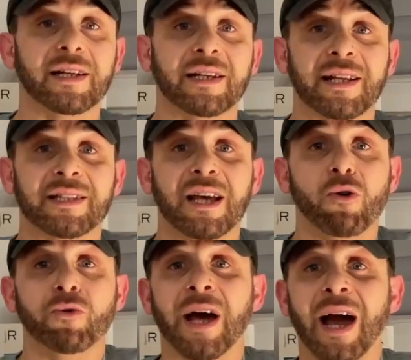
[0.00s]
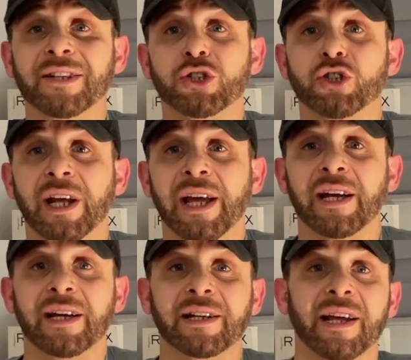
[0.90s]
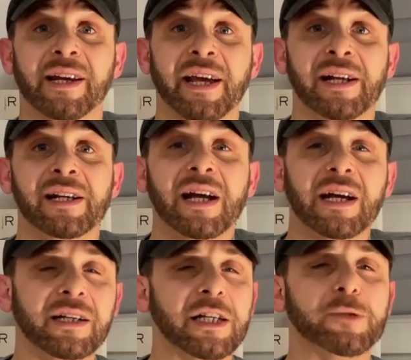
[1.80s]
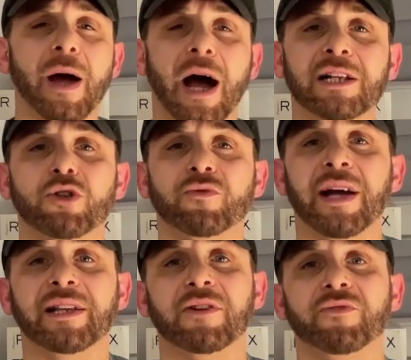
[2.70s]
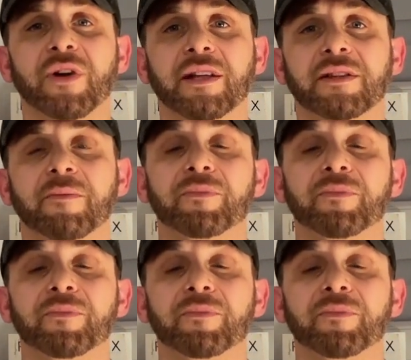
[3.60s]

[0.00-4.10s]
Kratzer und Einschläge in der Regel nicht mehr allzu weit entfernt.